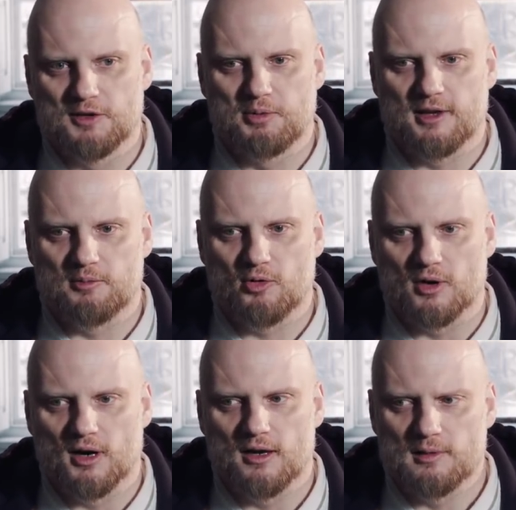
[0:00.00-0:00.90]
Y, Pana
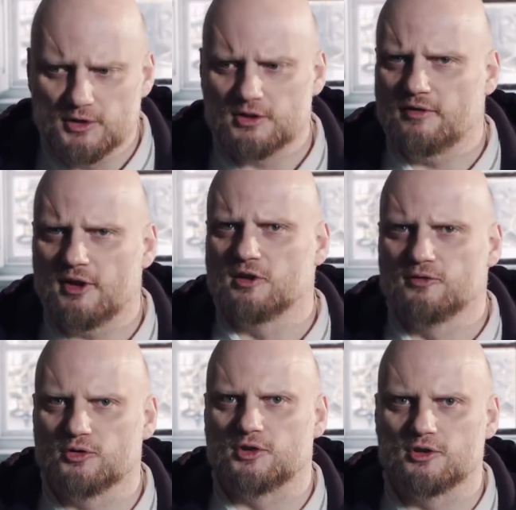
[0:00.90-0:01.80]
Boga. I myślę, że warto
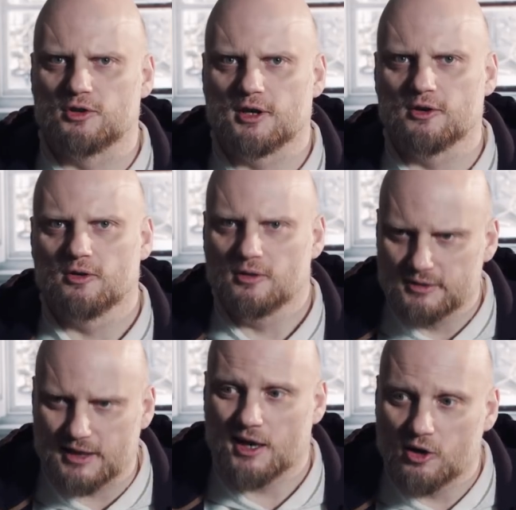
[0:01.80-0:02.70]
wrócić do tego
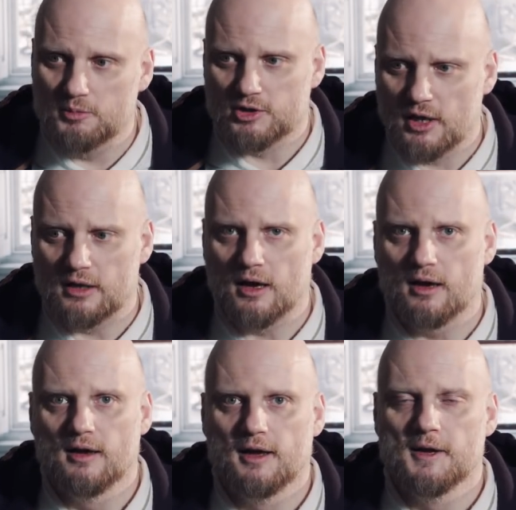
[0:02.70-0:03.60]
takiego
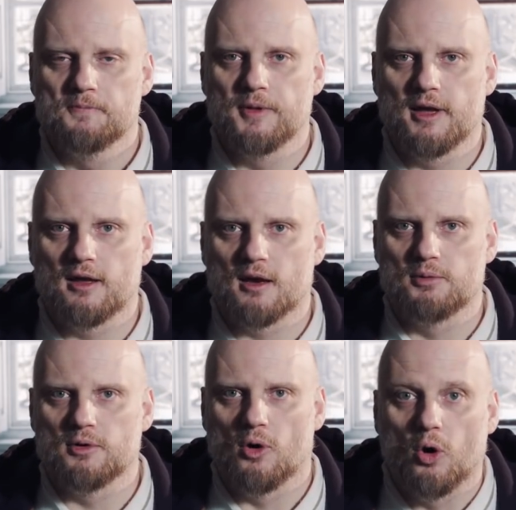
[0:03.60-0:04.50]
myślenia y,
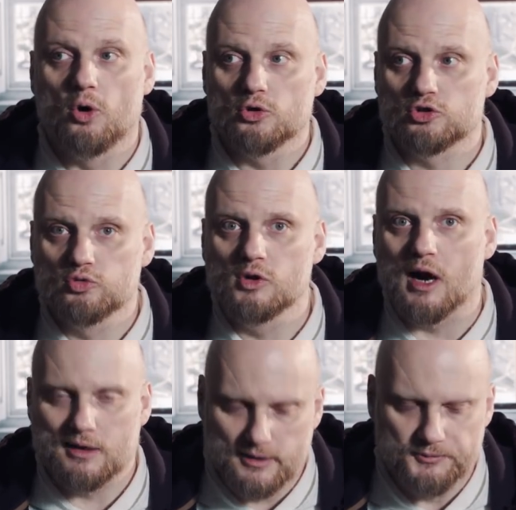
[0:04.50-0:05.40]
jakby o
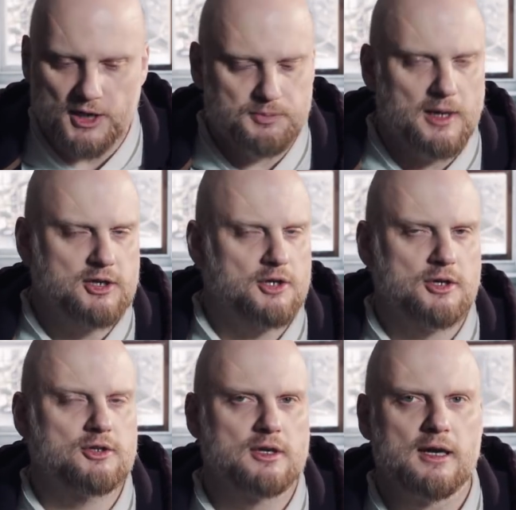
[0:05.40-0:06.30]
sługach. To jest pierwsza
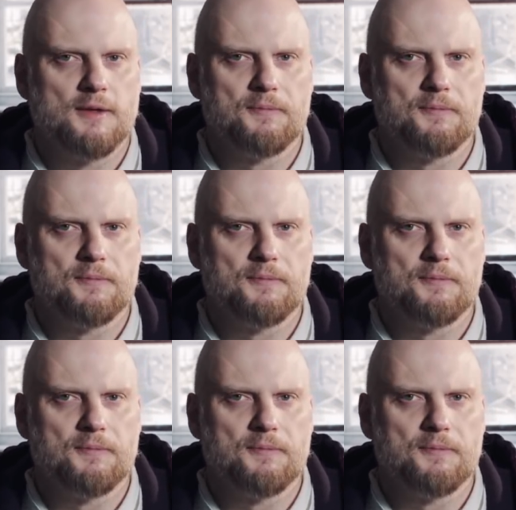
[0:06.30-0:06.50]
rzecz